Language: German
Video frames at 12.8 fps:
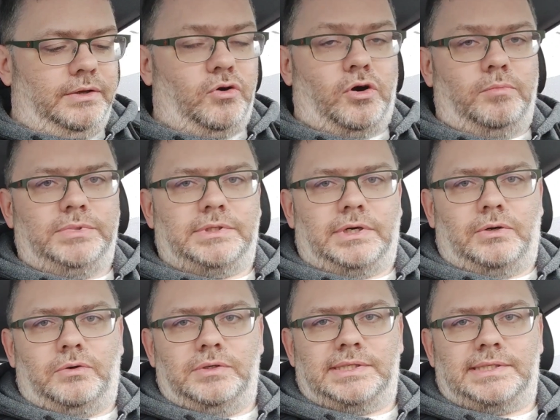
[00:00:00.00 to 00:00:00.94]
Kommt
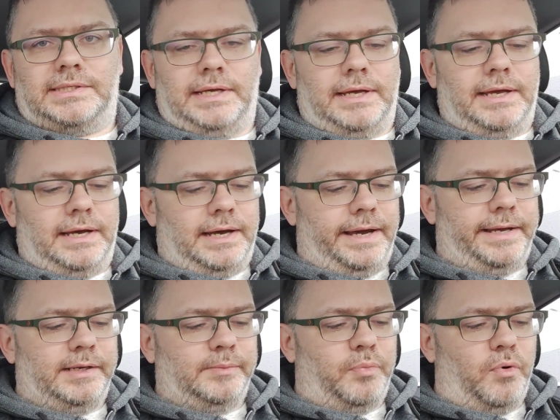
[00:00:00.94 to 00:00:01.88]
aus
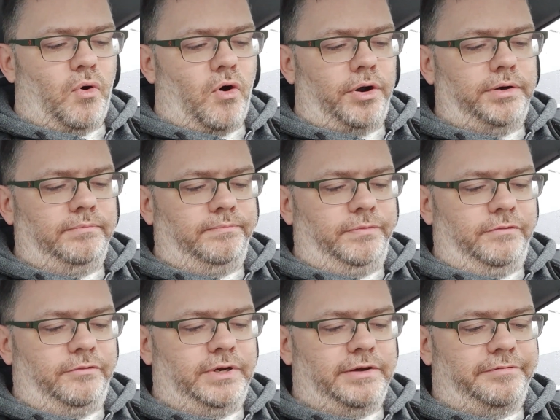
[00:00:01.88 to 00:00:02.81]
Heilbronn
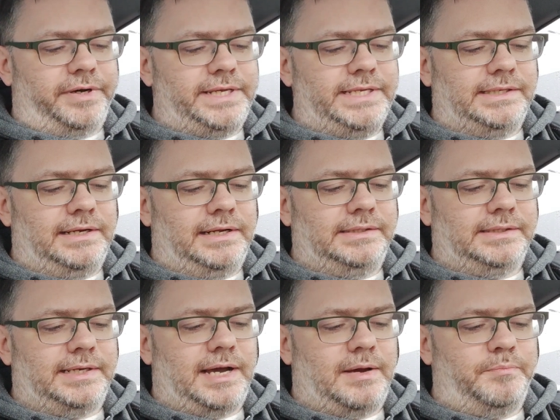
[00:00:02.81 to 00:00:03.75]
von der
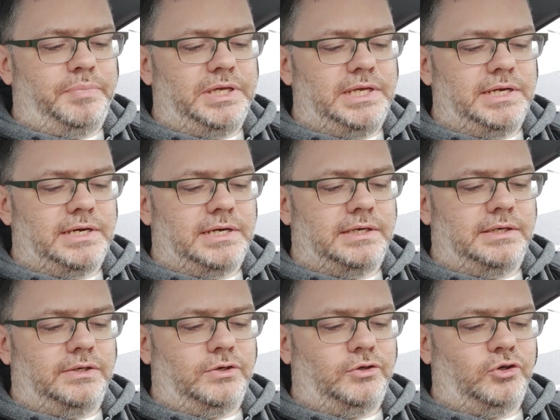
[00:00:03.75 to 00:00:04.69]
Friesland Campina
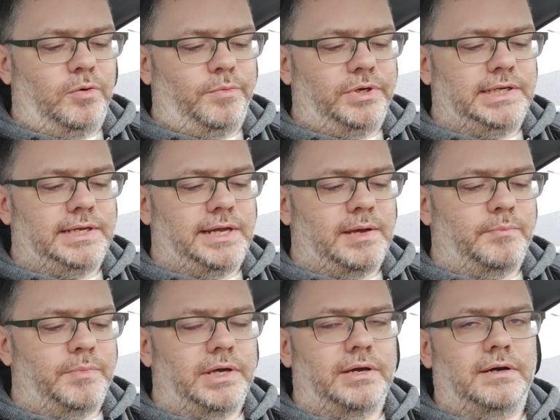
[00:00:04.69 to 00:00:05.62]
Germany
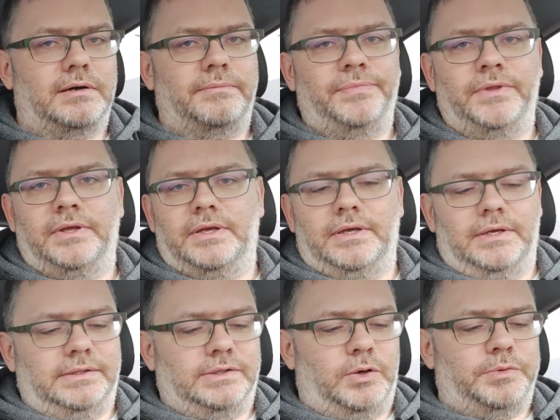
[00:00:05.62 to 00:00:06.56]
GmbH.
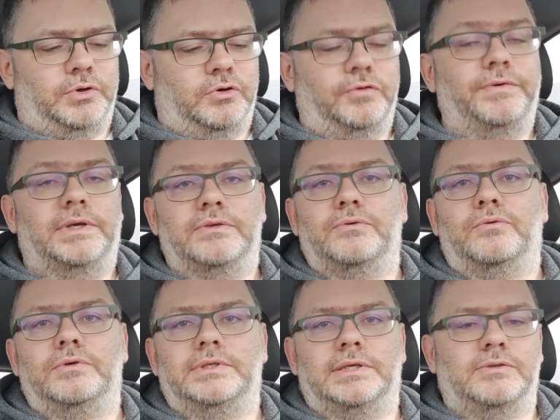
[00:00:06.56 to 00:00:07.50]
Das ist, glaube ich, auch schon wieder so ein
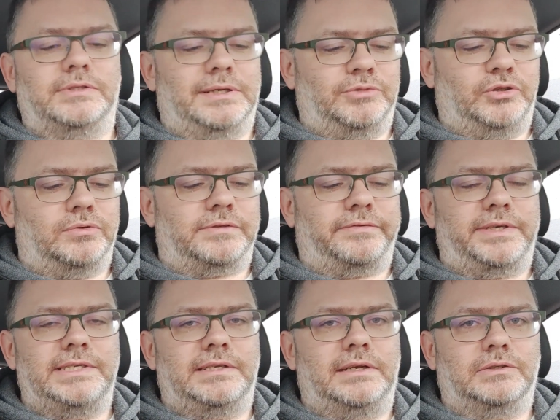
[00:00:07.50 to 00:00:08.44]
großer Zusammenschluss.
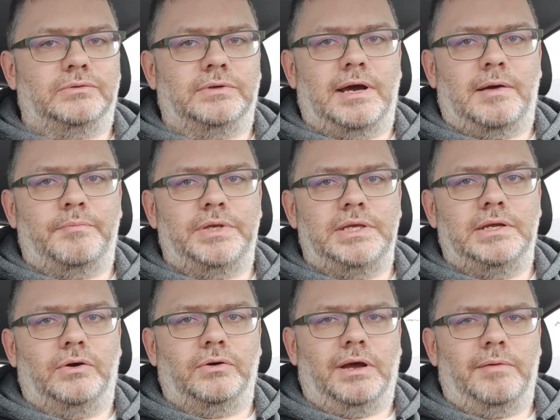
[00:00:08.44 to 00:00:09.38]
Friesland und
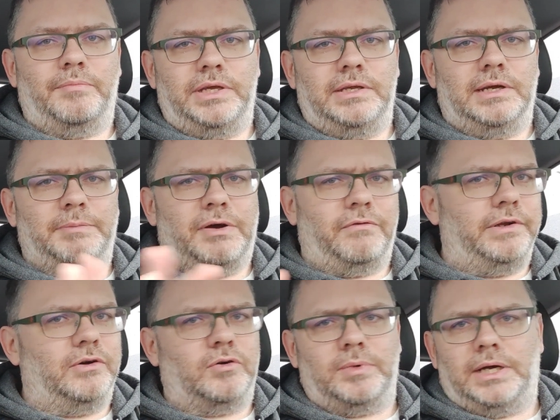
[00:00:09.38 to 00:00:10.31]
Campina. Und Campina haben ja auch
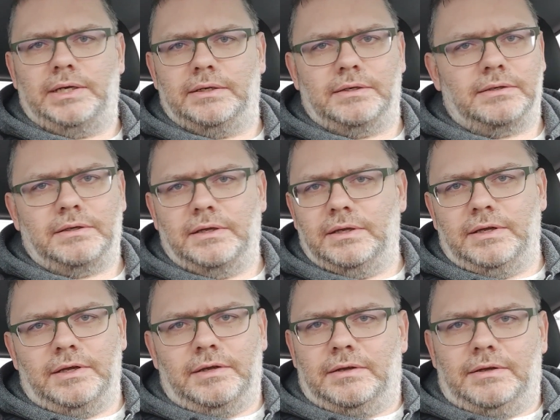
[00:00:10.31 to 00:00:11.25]
wiederum andere.
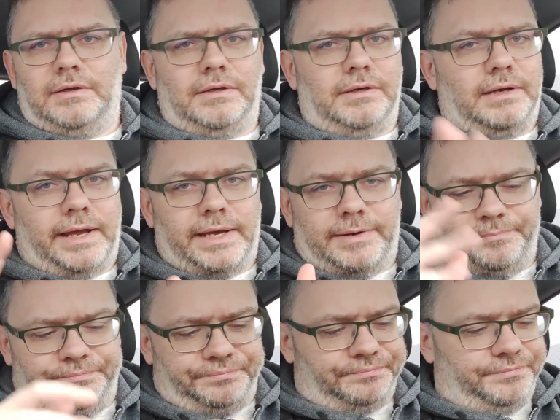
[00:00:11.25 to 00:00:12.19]
Naja,
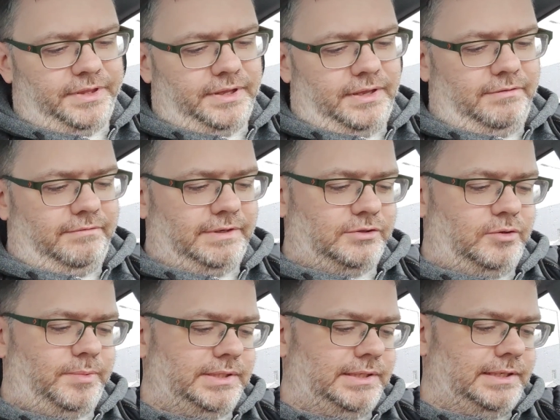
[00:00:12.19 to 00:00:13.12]
was
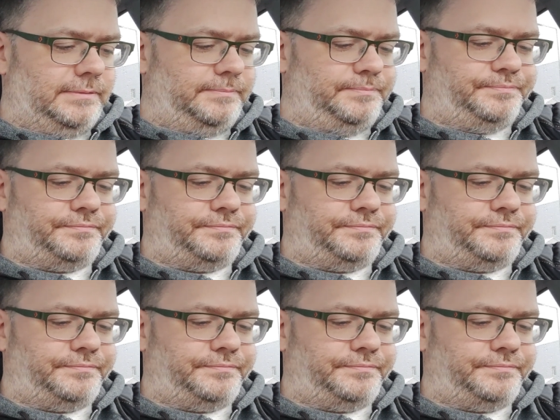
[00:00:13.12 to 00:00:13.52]
soll man sagen?